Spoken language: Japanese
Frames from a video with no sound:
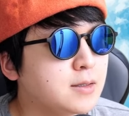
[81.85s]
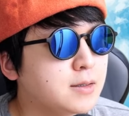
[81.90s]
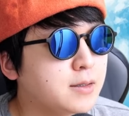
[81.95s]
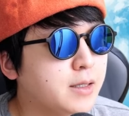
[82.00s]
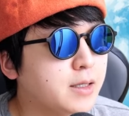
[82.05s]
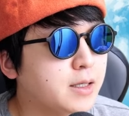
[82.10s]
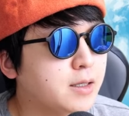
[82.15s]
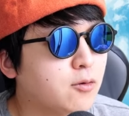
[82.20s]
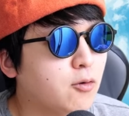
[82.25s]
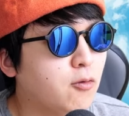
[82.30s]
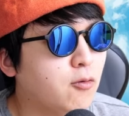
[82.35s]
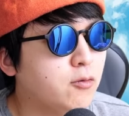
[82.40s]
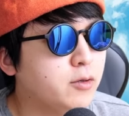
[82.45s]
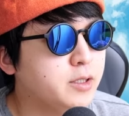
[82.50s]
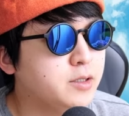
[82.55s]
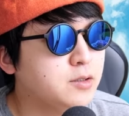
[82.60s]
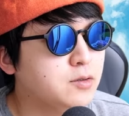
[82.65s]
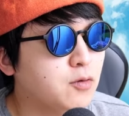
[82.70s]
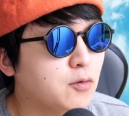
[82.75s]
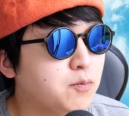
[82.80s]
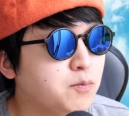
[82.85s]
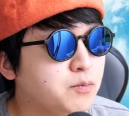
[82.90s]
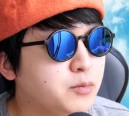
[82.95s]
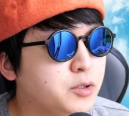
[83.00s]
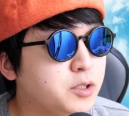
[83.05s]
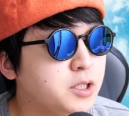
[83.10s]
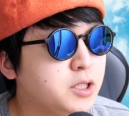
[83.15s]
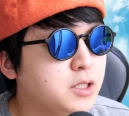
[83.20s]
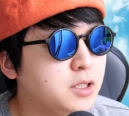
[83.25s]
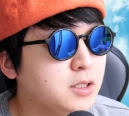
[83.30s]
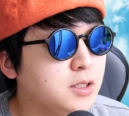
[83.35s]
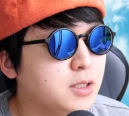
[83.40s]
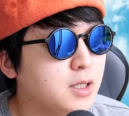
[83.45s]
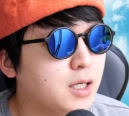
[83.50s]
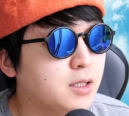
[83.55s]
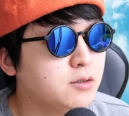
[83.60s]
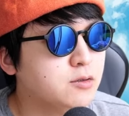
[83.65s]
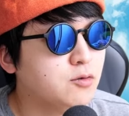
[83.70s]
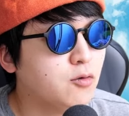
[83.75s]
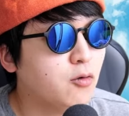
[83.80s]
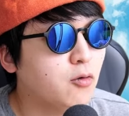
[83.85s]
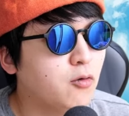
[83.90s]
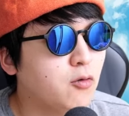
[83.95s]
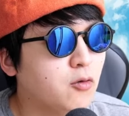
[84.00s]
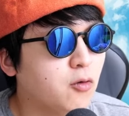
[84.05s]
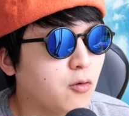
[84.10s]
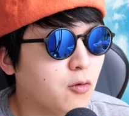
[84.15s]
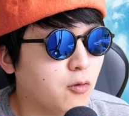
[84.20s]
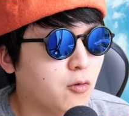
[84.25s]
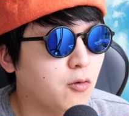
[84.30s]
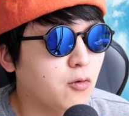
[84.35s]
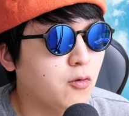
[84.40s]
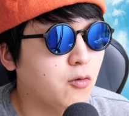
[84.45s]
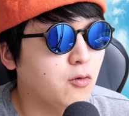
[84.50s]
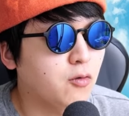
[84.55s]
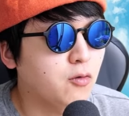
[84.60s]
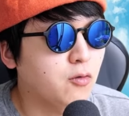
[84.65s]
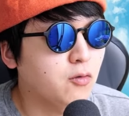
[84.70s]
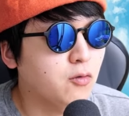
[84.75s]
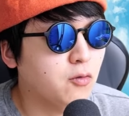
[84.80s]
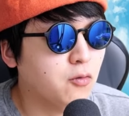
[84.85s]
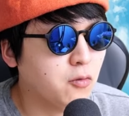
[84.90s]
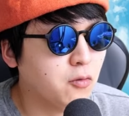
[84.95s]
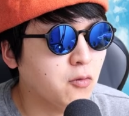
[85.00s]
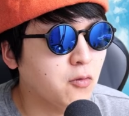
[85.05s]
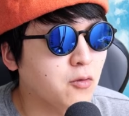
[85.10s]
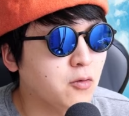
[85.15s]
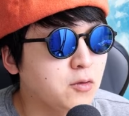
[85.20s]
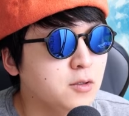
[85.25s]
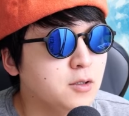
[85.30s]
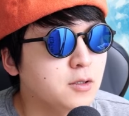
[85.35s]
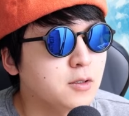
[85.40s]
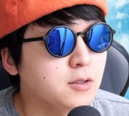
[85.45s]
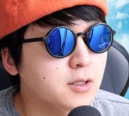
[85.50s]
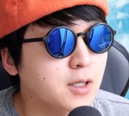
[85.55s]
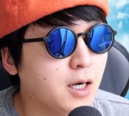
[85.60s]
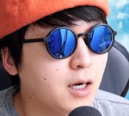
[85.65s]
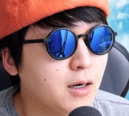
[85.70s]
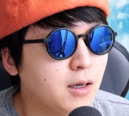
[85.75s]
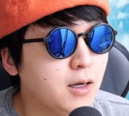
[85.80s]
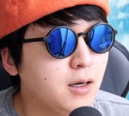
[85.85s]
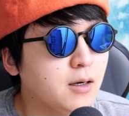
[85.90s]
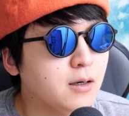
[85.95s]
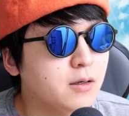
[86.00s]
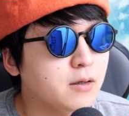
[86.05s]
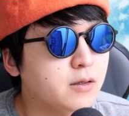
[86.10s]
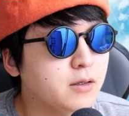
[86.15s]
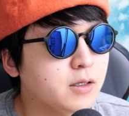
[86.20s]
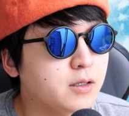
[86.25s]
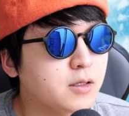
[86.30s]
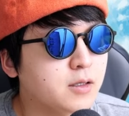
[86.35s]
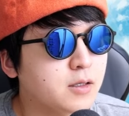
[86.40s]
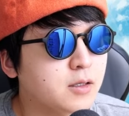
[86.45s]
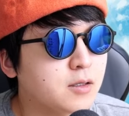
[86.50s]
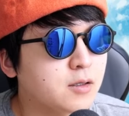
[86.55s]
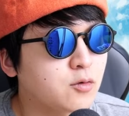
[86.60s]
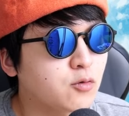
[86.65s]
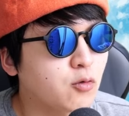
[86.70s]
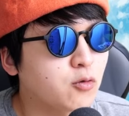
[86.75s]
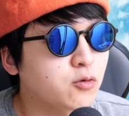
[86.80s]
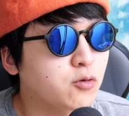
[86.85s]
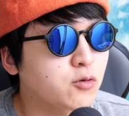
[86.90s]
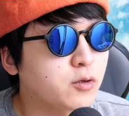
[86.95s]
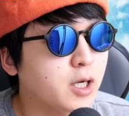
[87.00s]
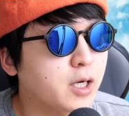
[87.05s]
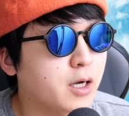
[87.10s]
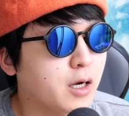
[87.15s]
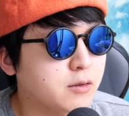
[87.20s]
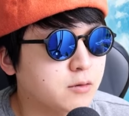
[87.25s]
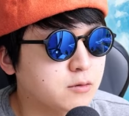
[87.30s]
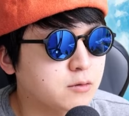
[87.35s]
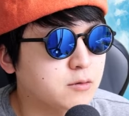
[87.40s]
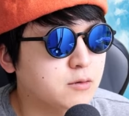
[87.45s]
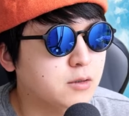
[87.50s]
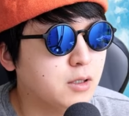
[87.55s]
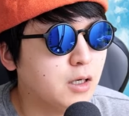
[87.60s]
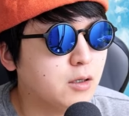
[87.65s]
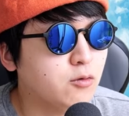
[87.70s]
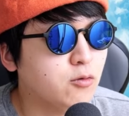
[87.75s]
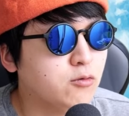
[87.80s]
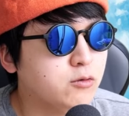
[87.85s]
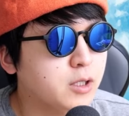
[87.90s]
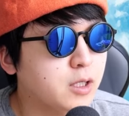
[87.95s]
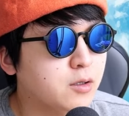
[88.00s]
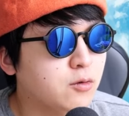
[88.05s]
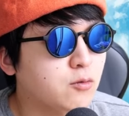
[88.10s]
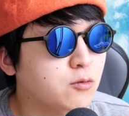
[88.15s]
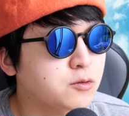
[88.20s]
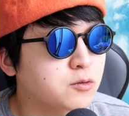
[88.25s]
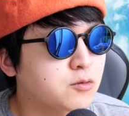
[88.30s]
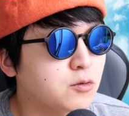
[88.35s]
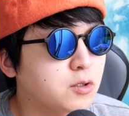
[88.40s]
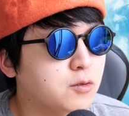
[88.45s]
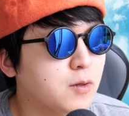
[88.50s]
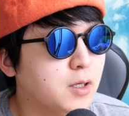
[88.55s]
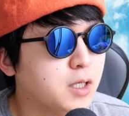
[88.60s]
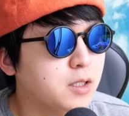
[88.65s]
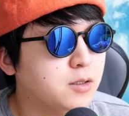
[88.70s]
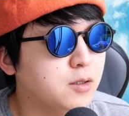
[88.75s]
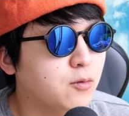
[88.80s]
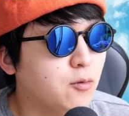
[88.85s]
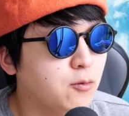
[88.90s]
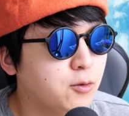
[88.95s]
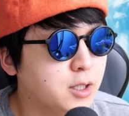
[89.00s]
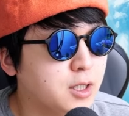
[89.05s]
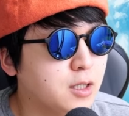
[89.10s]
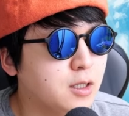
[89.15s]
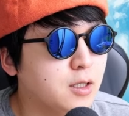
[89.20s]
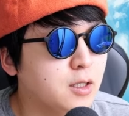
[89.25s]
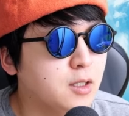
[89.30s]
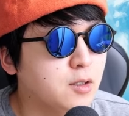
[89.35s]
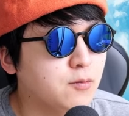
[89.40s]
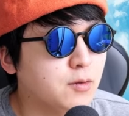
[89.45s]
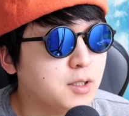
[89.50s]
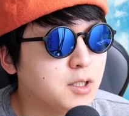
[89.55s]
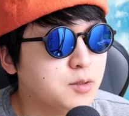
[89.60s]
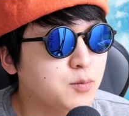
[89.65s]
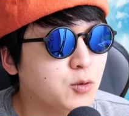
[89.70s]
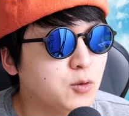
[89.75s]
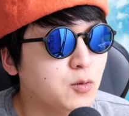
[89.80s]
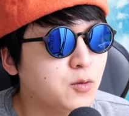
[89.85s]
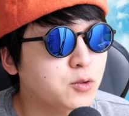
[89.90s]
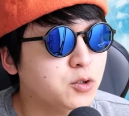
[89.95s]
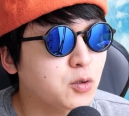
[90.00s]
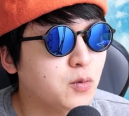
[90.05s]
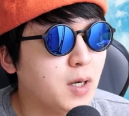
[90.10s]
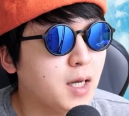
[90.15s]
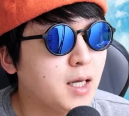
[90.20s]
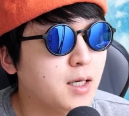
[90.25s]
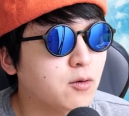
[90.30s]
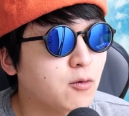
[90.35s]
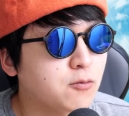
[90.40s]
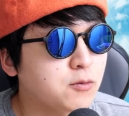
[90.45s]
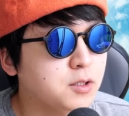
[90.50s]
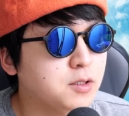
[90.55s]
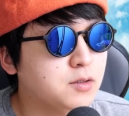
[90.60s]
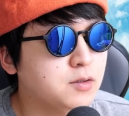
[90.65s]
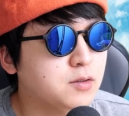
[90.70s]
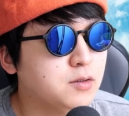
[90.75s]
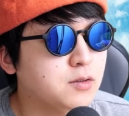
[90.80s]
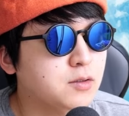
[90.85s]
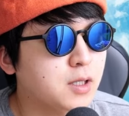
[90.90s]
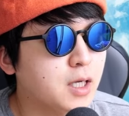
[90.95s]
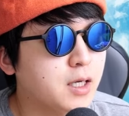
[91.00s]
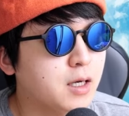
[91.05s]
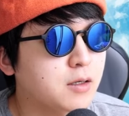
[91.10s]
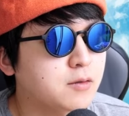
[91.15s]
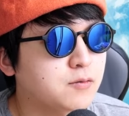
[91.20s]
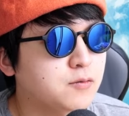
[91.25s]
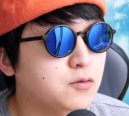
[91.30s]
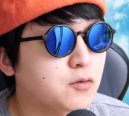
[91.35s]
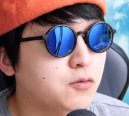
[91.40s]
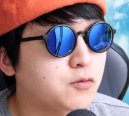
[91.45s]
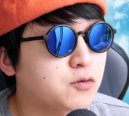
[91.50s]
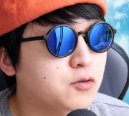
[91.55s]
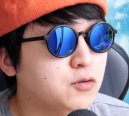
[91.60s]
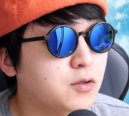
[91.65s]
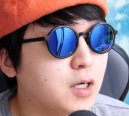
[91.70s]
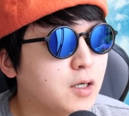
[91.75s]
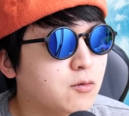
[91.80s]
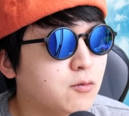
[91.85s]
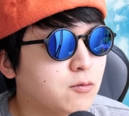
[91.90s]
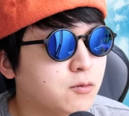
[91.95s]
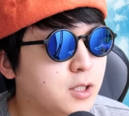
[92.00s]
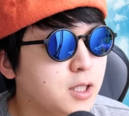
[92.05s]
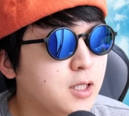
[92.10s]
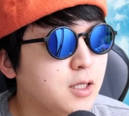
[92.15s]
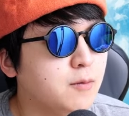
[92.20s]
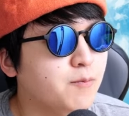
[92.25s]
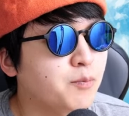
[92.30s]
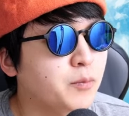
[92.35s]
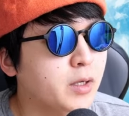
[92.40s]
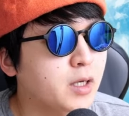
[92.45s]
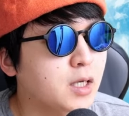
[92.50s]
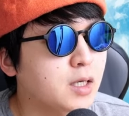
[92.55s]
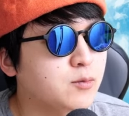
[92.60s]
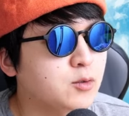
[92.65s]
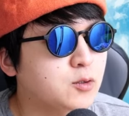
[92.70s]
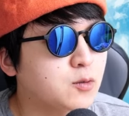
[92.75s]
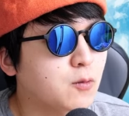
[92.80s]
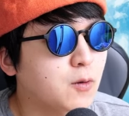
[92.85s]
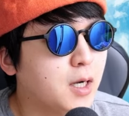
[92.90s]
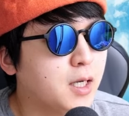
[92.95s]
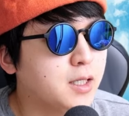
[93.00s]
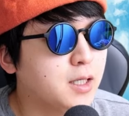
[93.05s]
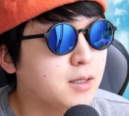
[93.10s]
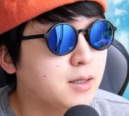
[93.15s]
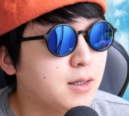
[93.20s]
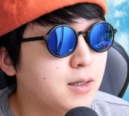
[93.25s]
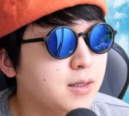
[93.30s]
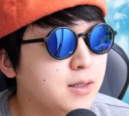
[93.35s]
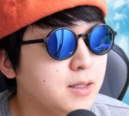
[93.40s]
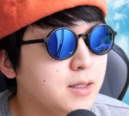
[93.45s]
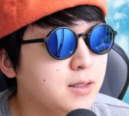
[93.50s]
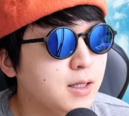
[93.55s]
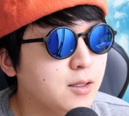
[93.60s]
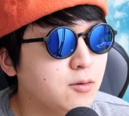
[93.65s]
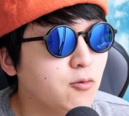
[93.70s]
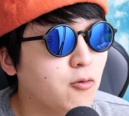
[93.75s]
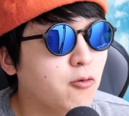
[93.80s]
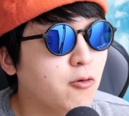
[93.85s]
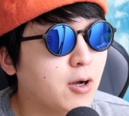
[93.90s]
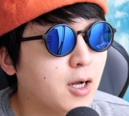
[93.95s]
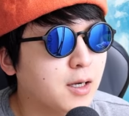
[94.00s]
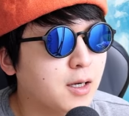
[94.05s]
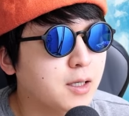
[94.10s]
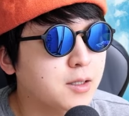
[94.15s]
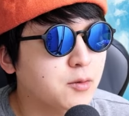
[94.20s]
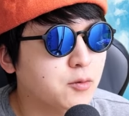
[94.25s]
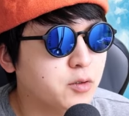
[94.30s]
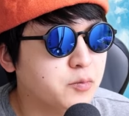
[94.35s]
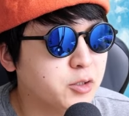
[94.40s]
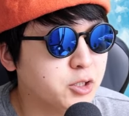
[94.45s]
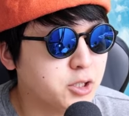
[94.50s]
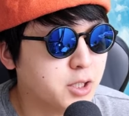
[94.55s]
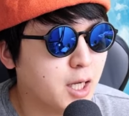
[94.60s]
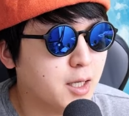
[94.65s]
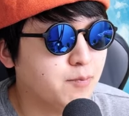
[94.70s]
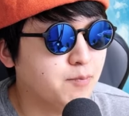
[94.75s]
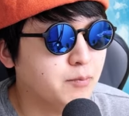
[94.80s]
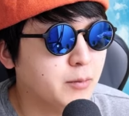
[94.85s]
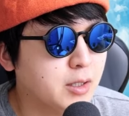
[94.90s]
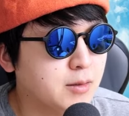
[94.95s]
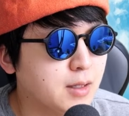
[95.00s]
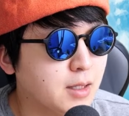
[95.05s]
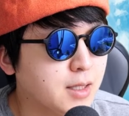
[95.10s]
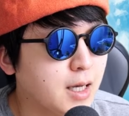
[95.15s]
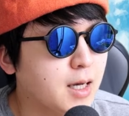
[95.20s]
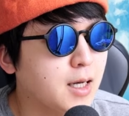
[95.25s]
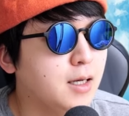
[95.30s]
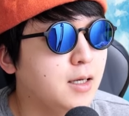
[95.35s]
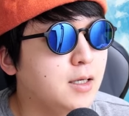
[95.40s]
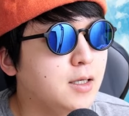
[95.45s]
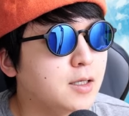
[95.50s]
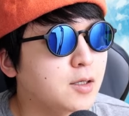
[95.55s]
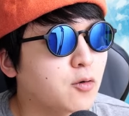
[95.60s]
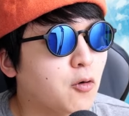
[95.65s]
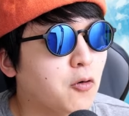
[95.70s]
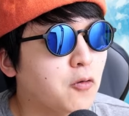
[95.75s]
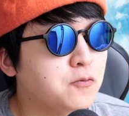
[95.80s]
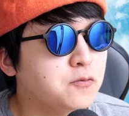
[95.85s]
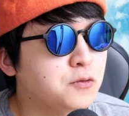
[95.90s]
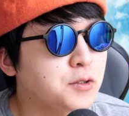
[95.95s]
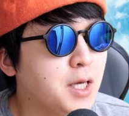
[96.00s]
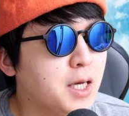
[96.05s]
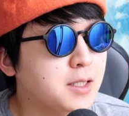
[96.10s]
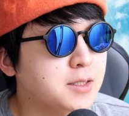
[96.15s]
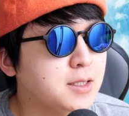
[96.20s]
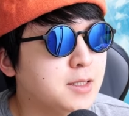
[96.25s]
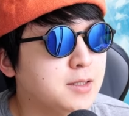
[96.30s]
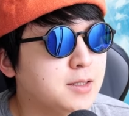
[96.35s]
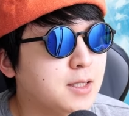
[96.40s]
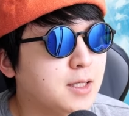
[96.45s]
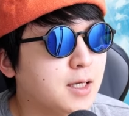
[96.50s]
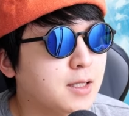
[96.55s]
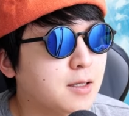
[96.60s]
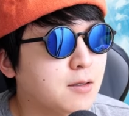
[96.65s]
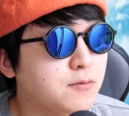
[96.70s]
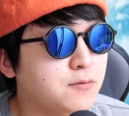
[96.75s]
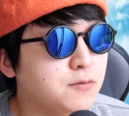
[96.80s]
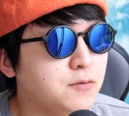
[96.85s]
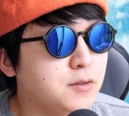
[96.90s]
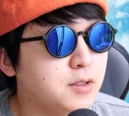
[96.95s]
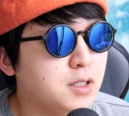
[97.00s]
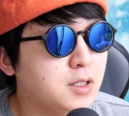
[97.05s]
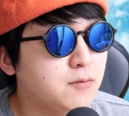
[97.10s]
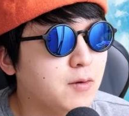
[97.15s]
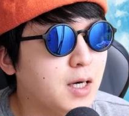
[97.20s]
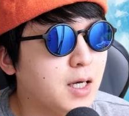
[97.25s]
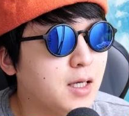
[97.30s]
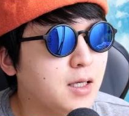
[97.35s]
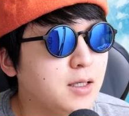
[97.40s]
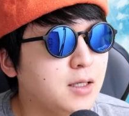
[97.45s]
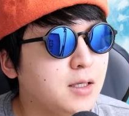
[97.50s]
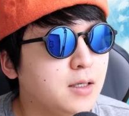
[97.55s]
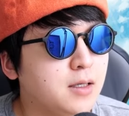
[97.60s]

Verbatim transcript: えー、公立トップ進学高校本から、えー、東京大学がゴールデンコースと言われており私も当初は国立大学附属中学校に息子が行けたらいいなと考えておりましたただ校風や先生方の雰囲気は、